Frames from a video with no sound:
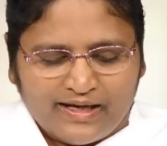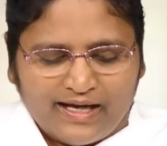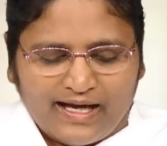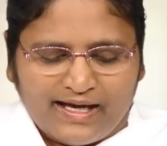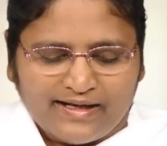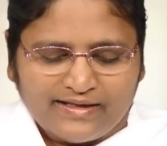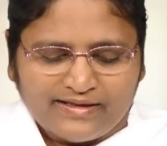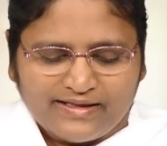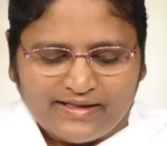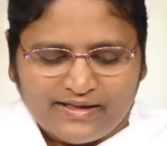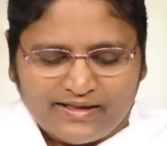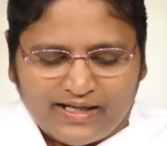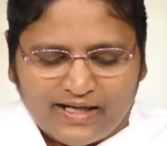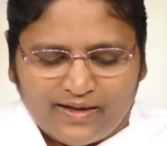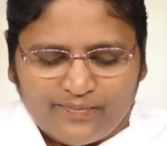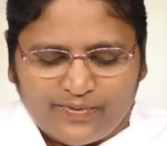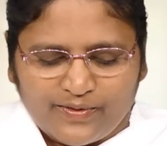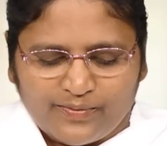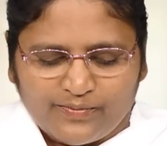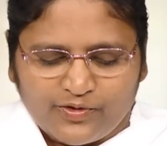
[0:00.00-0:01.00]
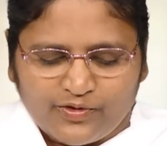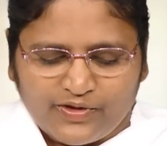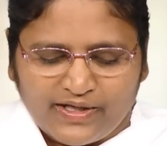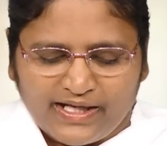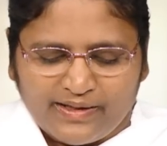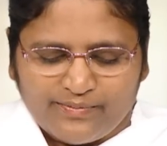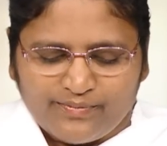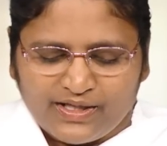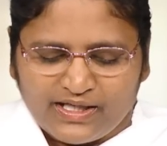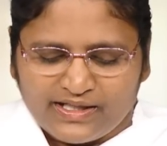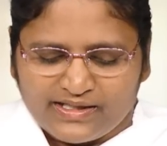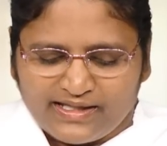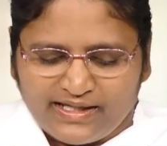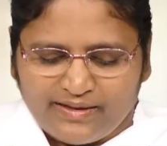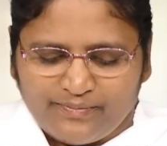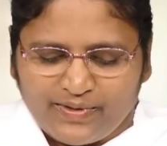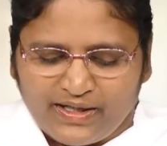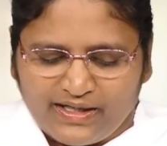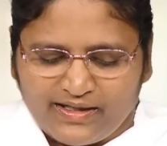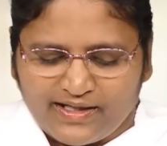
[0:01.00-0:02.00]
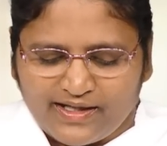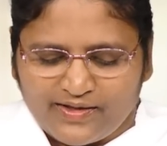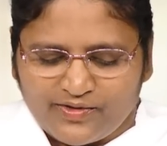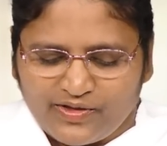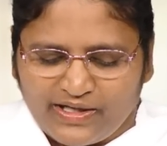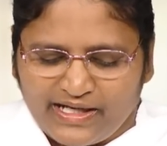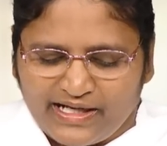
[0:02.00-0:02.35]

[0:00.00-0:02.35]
అర్ధకల్పం నుండి భక్తి మెట్లను